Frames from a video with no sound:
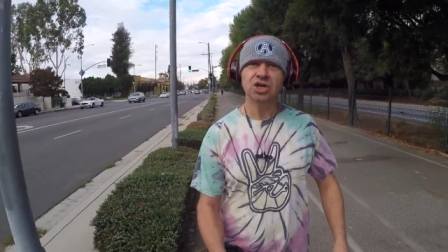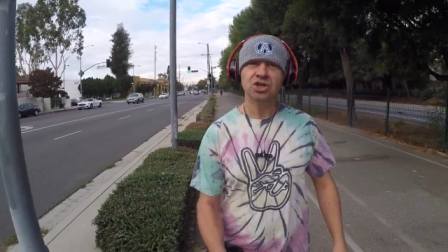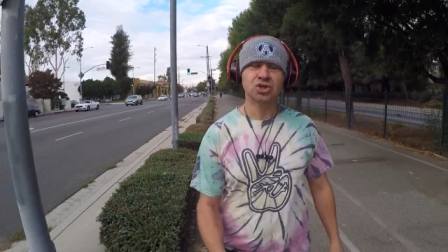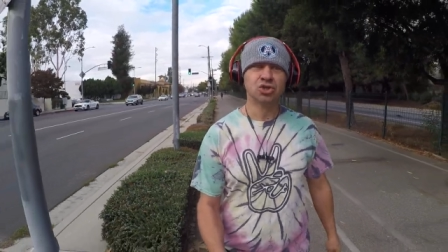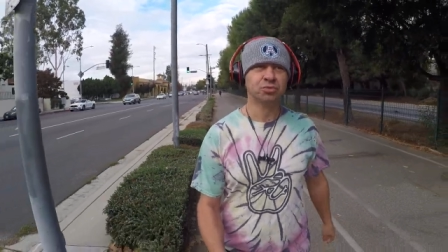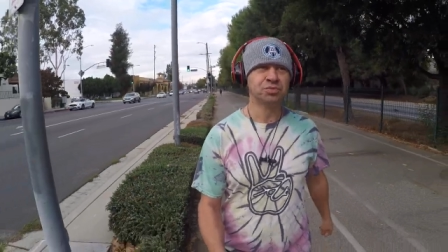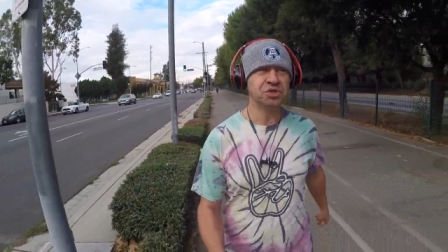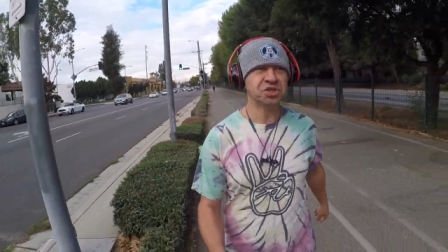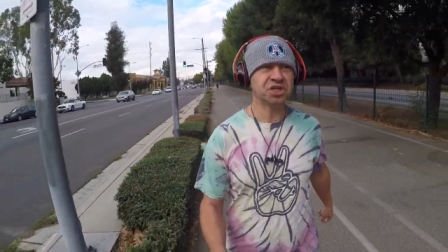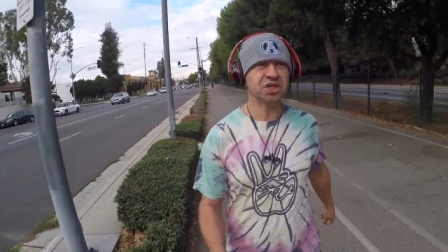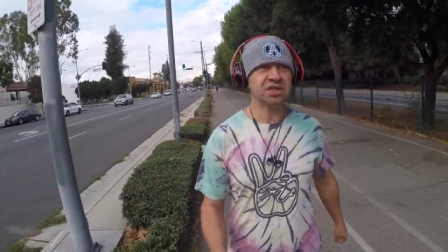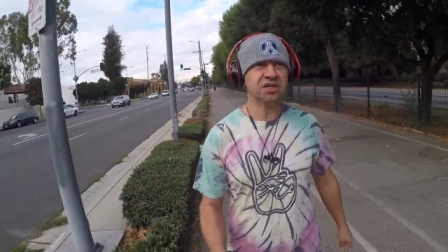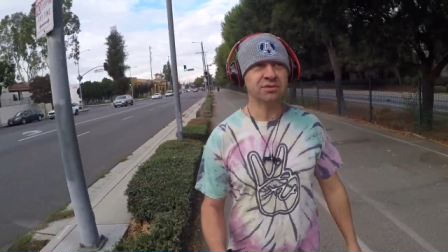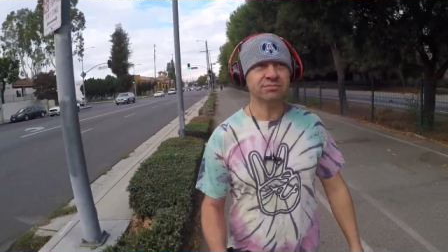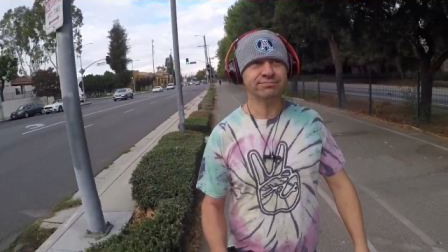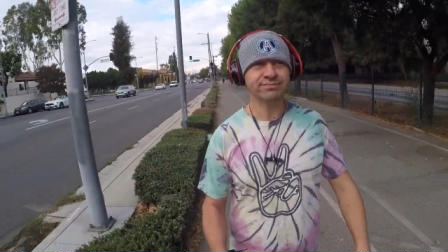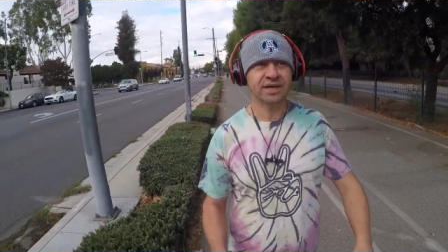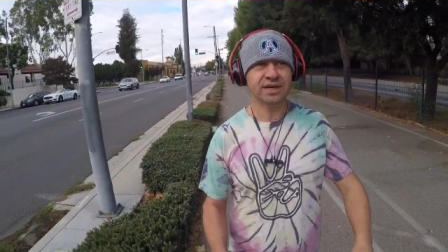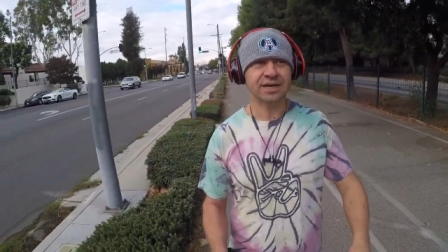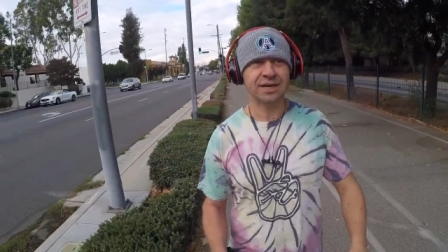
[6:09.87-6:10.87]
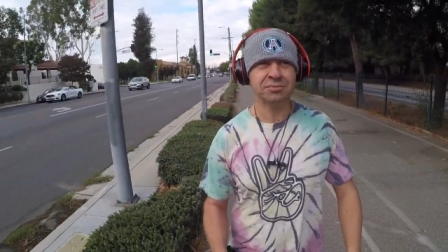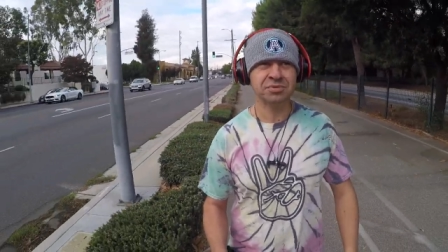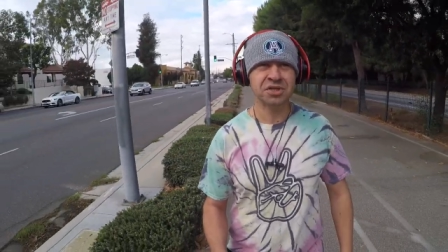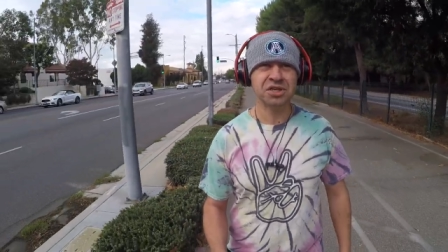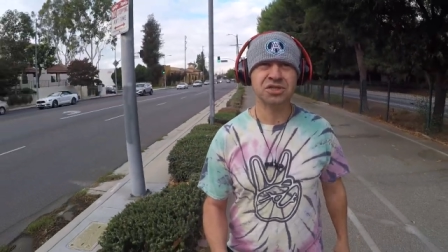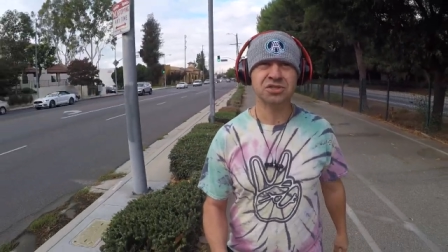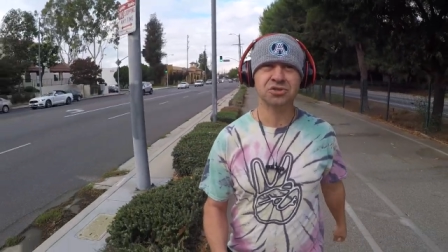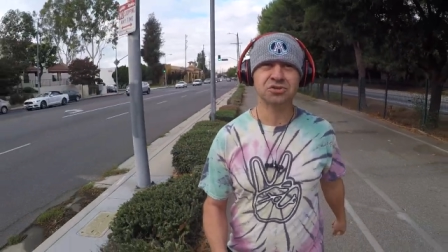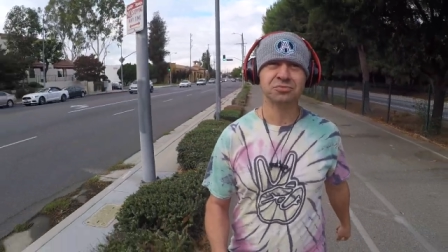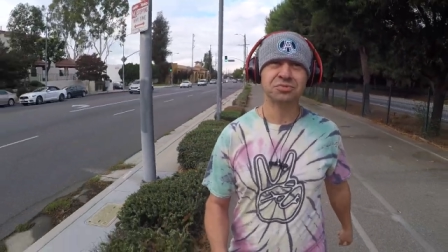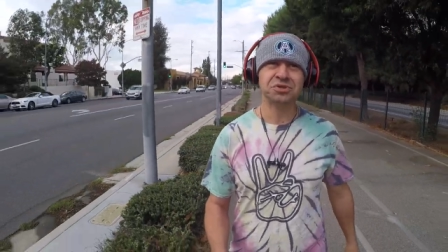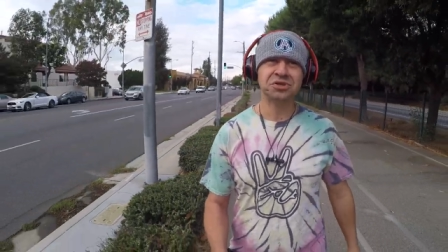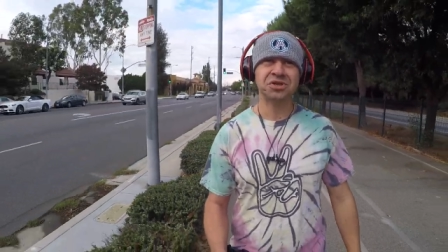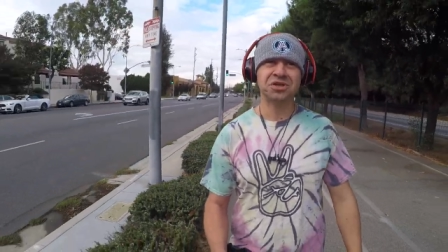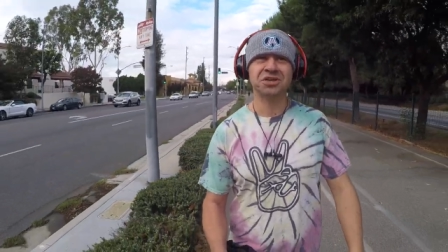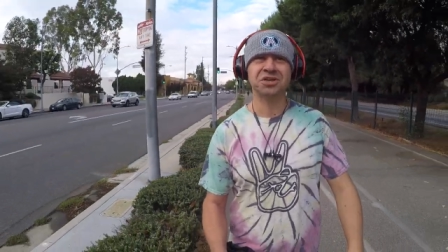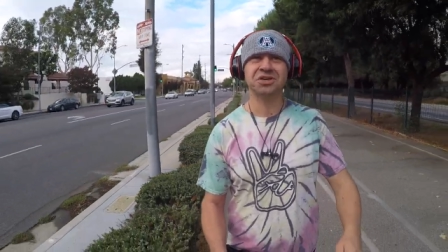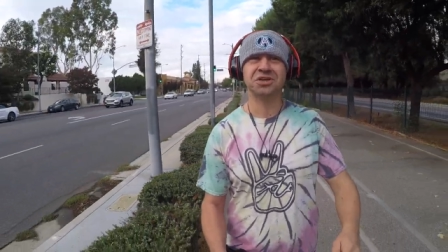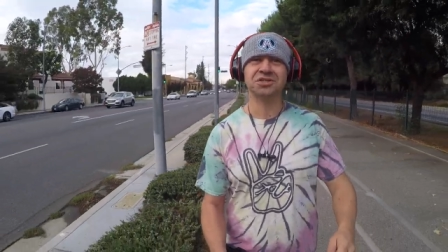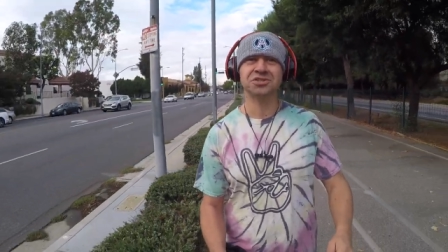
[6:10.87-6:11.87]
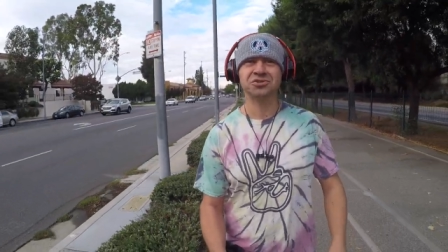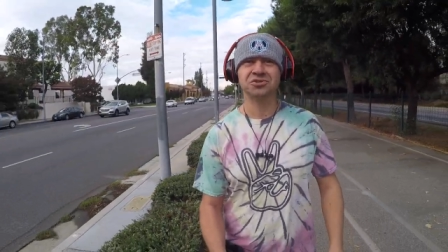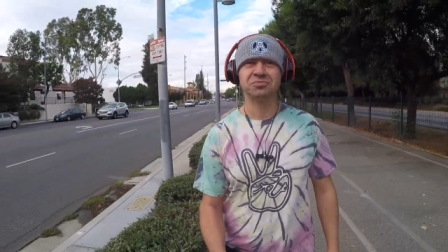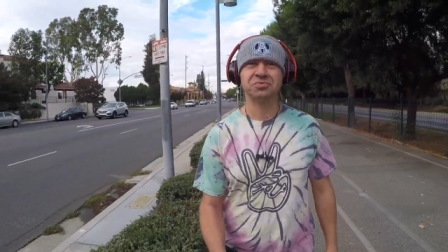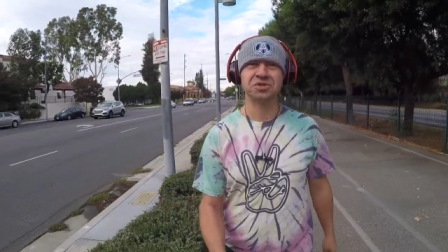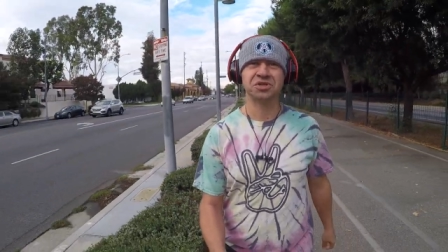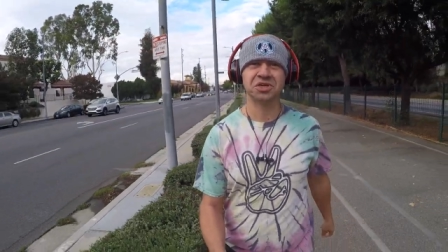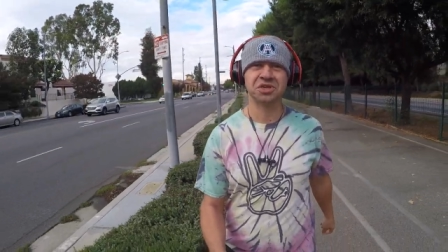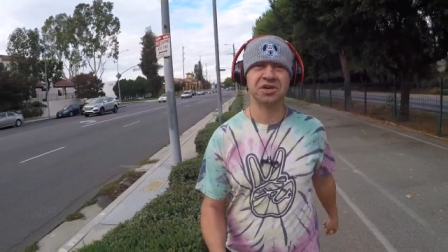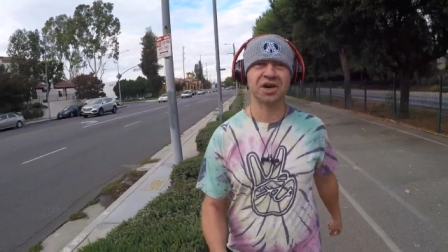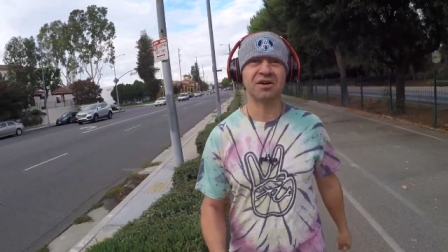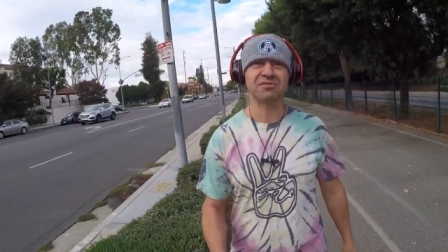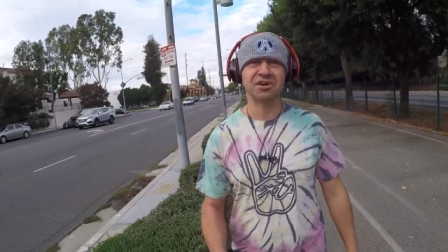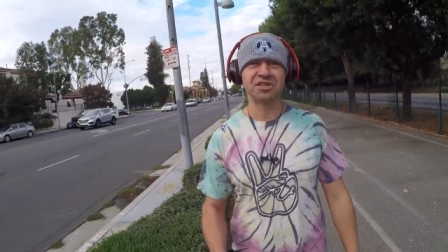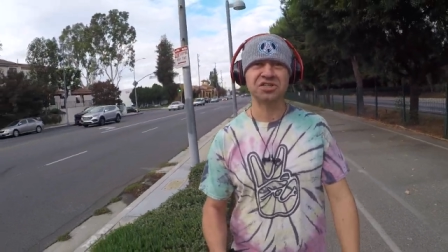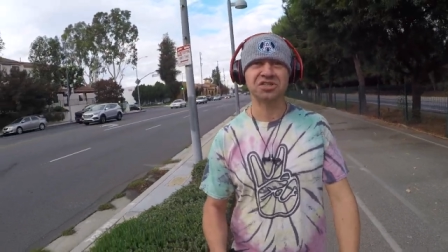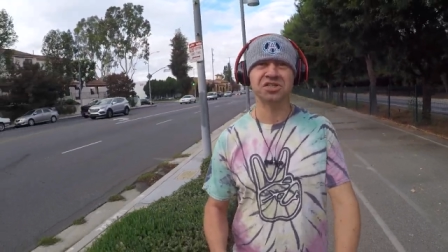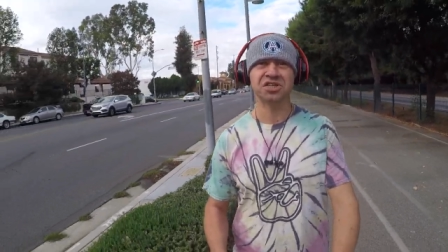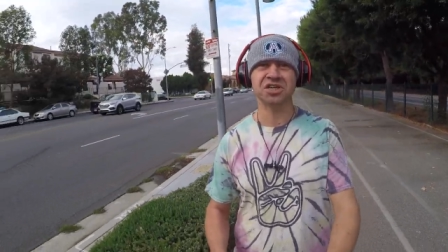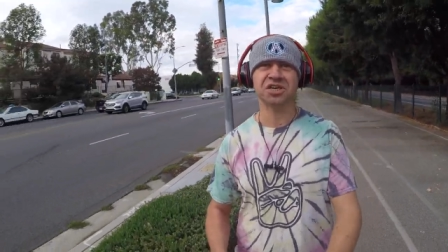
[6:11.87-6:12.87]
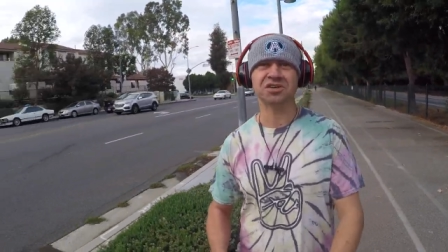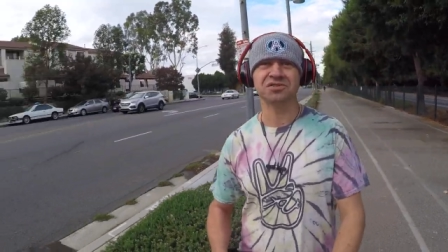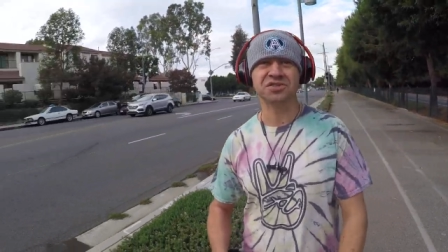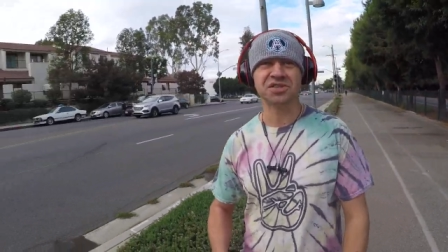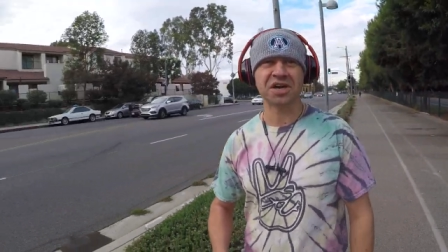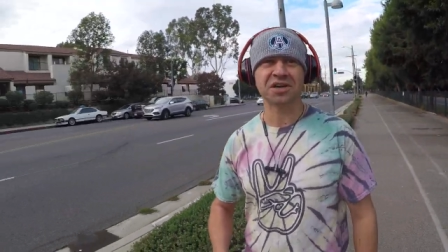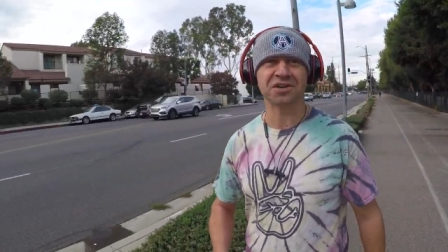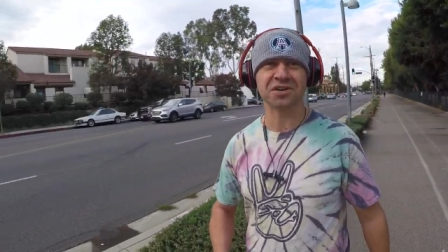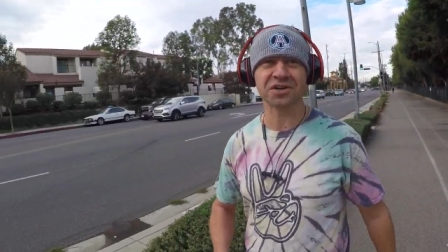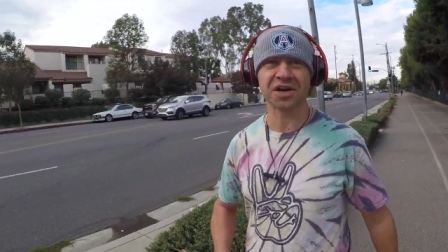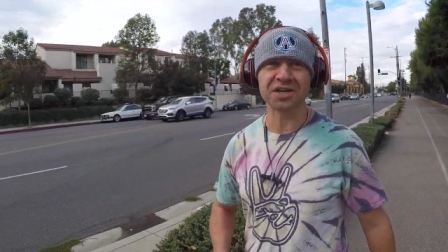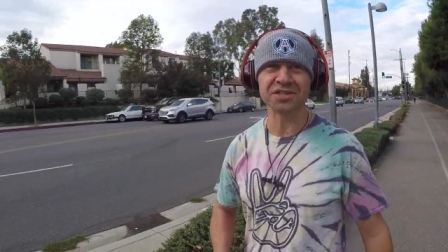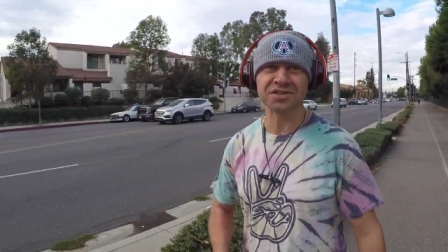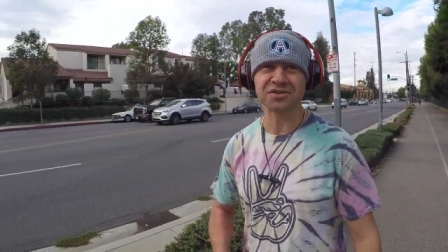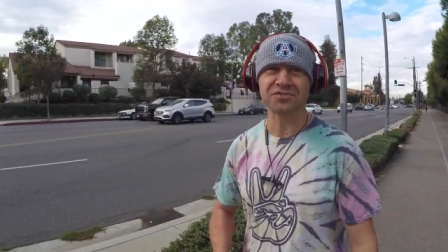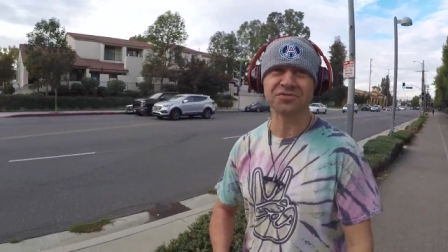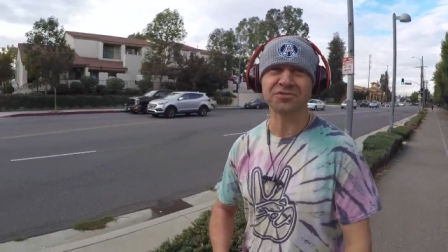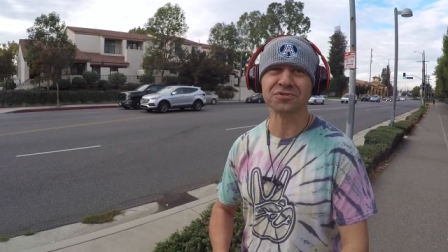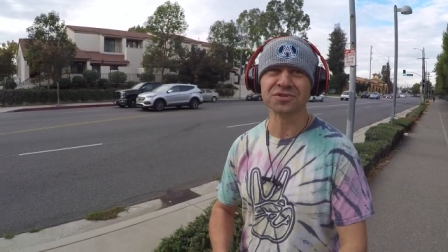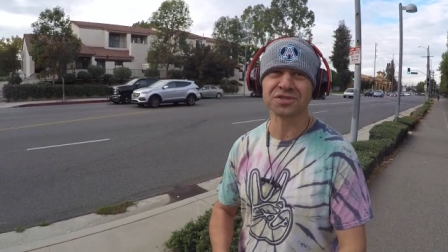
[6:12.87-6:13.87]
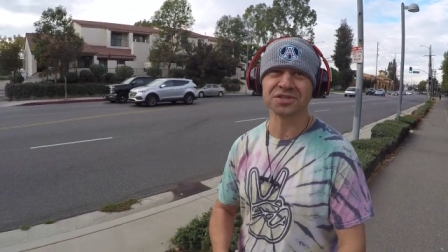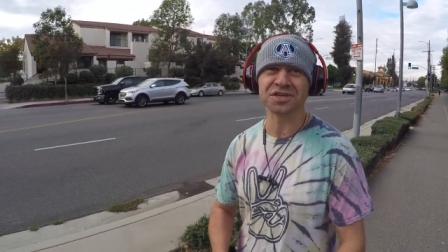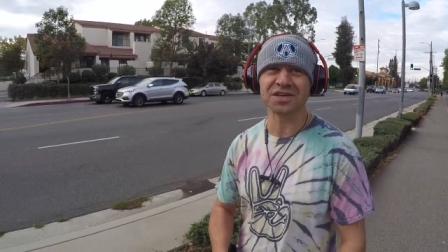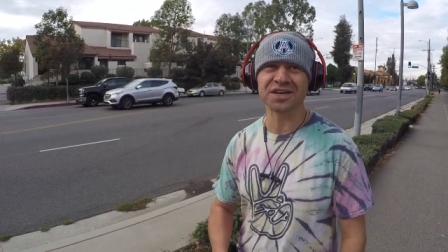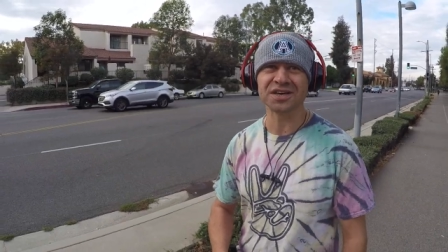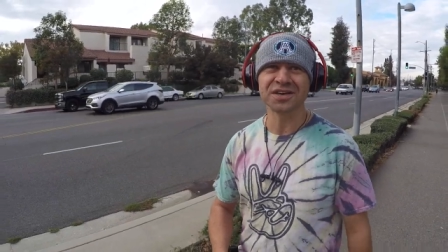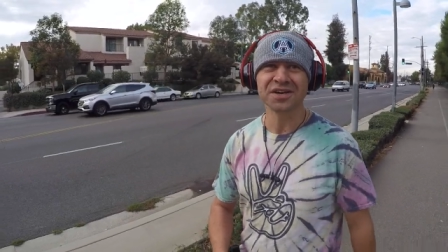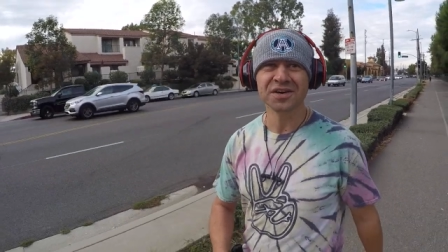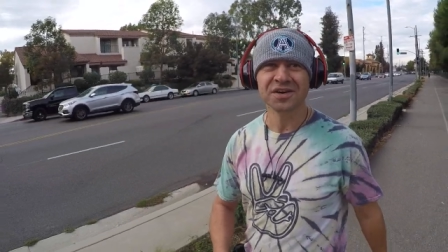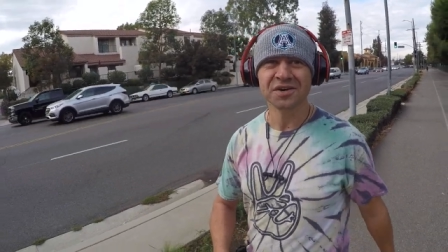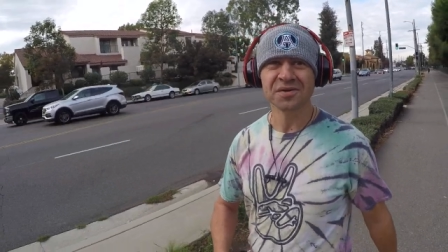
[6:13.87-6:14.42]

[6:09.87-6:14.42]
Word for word: супчики, рыбные супчики, супчики овощные, всякие разные вкусные,